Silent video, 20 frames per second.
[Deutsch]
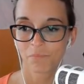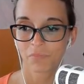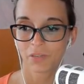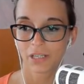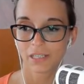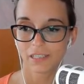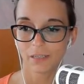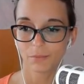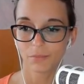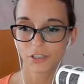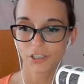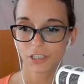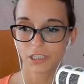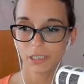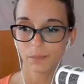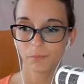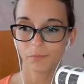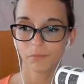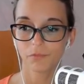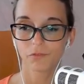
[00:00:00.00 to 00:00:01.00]
Sie haben
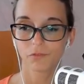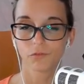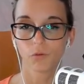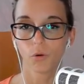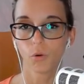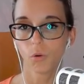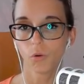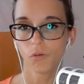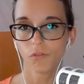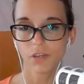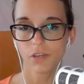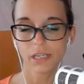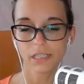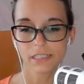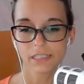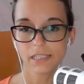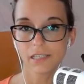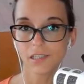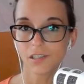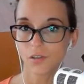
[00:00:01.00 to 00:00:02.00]
geschrieben, wo
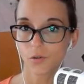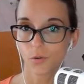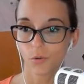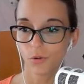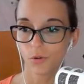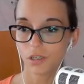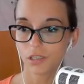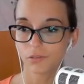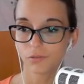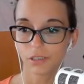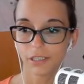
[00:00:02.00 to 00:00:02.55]
wird diese Höhle wohl